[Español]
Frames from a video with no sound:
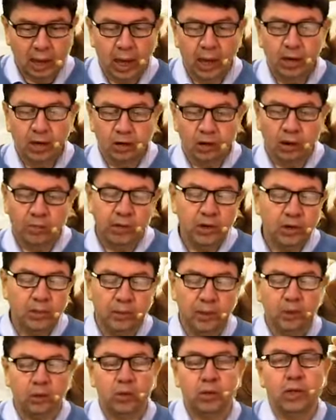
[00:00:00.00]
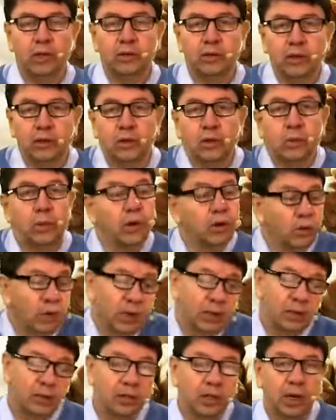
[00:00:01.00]
Ay, no, a mí no me gusta ese Dios. Bueno,
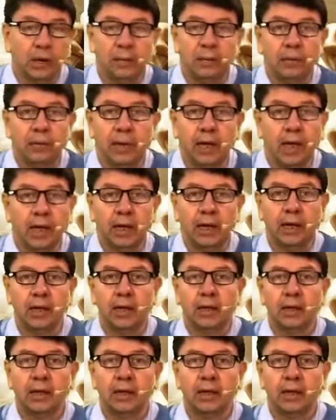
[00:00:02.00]
es el Dios de la Biblia.